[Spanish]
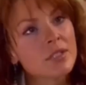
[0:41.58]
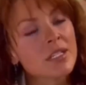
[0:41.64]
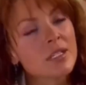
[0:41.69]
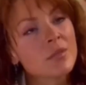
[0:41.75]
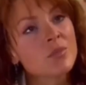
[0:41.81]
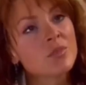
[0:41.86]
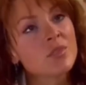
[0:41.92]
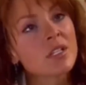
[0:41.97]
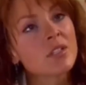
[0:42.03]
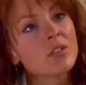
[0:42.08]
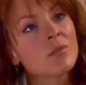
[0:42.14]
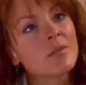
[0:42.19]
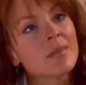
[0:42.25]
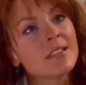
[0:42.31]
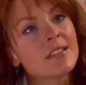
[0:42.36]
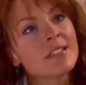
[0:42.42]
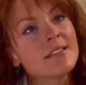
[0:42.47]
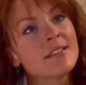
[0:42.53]
tenemos que
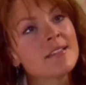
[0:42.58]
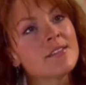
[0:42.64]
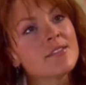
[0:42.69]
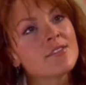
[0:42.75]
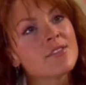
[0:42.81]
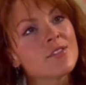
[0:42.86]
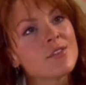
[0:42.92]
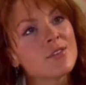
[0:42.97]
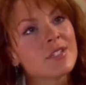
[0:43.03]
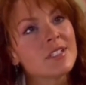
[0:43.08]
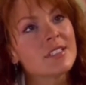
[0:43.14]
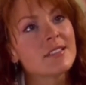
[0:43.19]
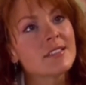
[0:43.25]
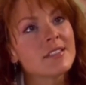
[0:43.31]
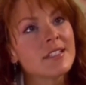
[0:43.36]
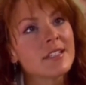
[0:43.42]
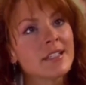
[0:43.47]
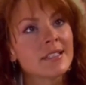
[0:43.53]
tomar
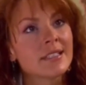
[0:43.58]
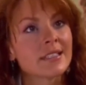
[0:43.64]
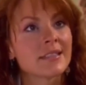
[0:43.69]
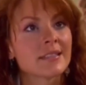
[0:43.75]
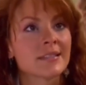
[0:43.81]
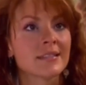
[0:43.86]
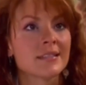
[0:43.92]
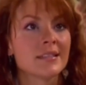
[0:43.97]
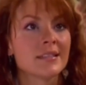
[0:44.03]
decisiones, Jenny.